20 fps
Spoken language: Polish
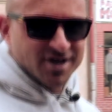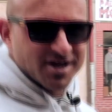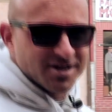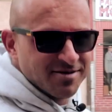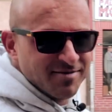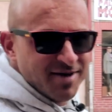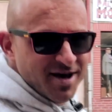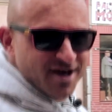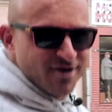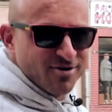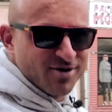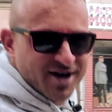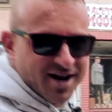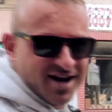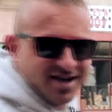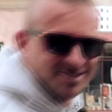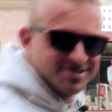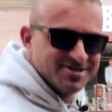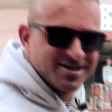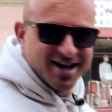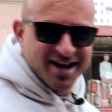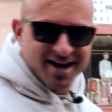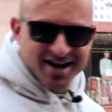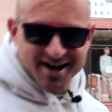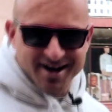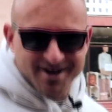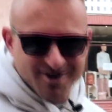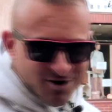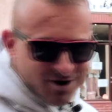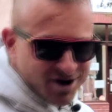A ty mnie, Elu, kręć z daleka,
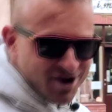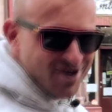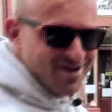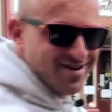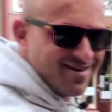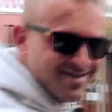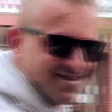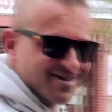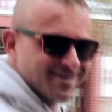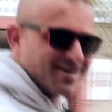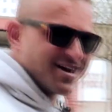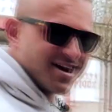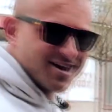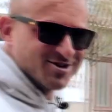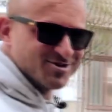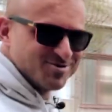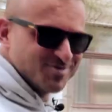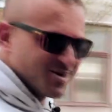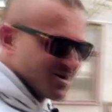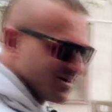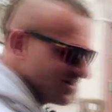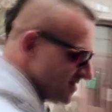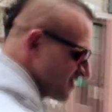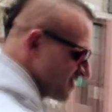okej? Okay? kręćmy.